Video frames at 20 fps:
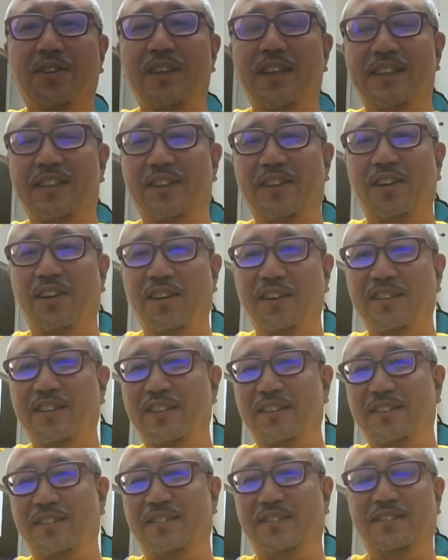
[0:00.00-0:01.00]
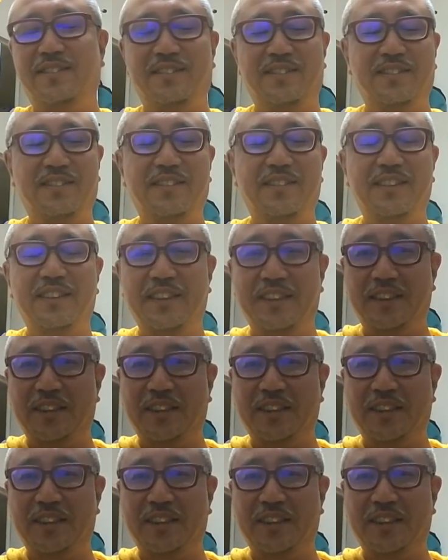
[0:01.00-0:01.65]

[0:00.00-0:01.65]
ですよ。もう